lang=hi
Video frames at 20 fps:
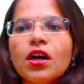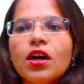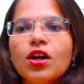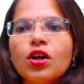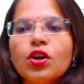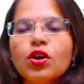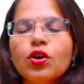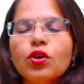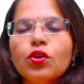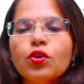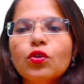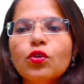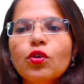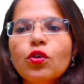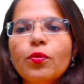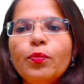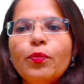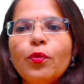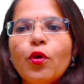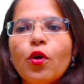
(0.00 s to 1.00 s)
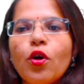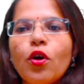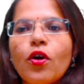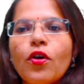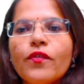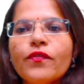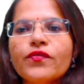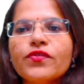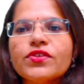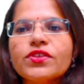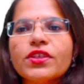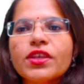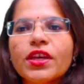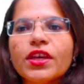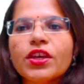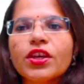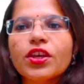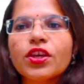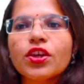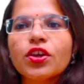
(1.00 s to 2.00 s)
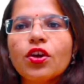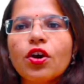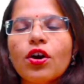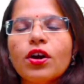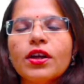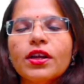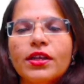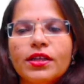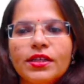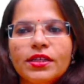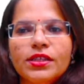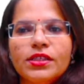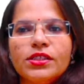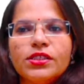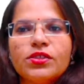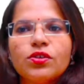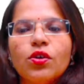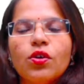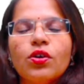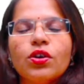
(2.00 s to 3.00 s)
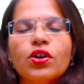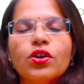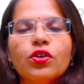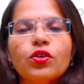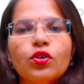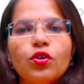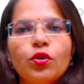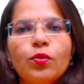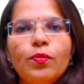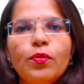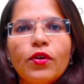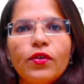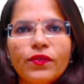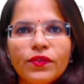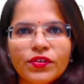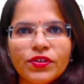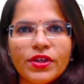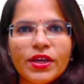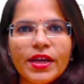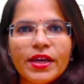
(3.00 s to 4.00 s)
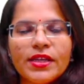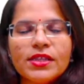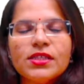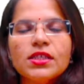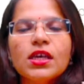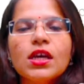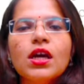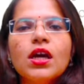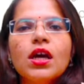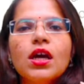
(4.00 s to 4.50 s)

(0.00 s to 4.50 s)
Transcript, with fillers: अ ग्रुप ऑफ सिक्योरिटीज़ और अ ग्रुप ऑफ शेयर्स